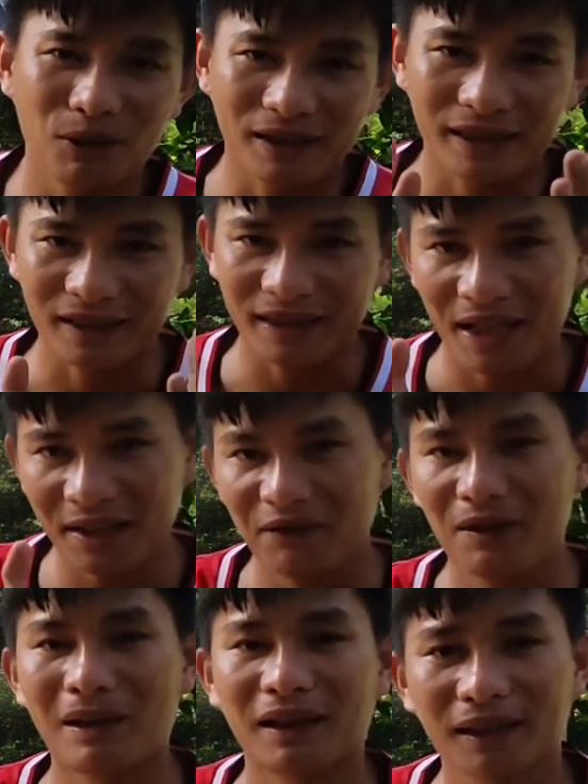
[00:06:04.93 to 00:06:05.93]
thì Hòa sẽ
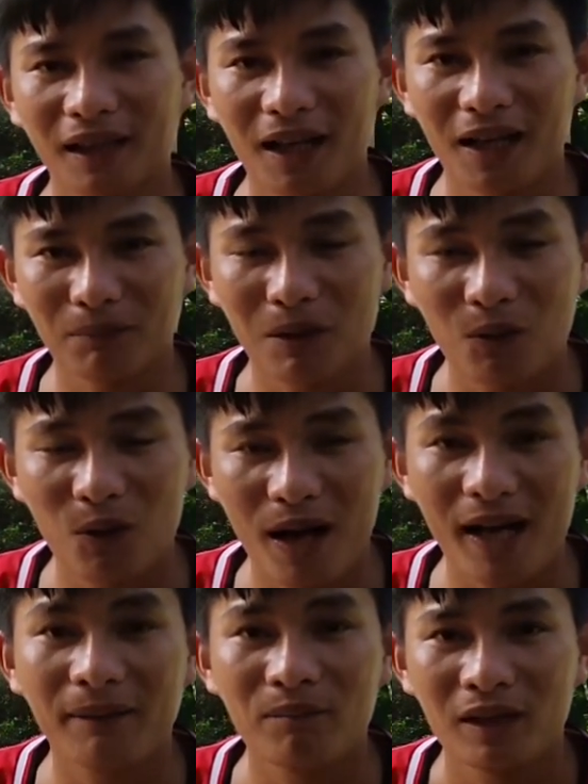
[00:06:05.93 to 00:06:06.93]
test về mặt à,
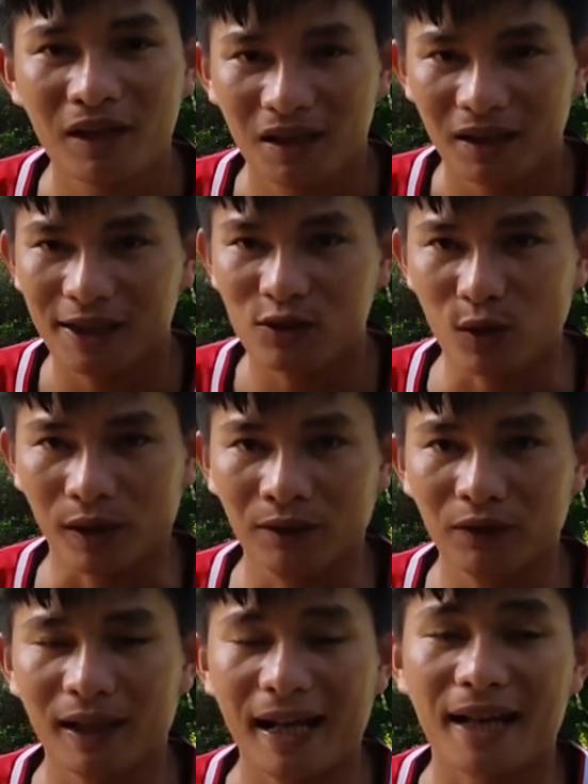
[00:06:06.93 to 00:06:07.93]
bông hoa để
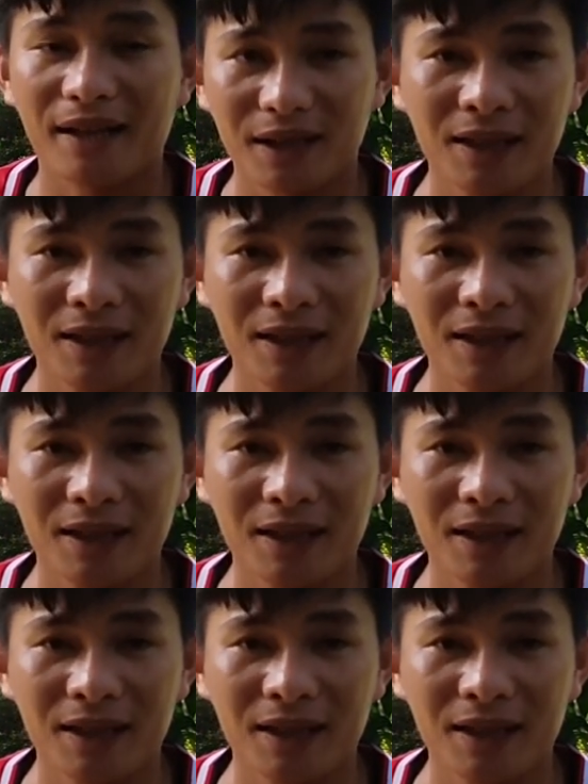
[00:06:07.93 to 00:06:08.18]
chuẩn về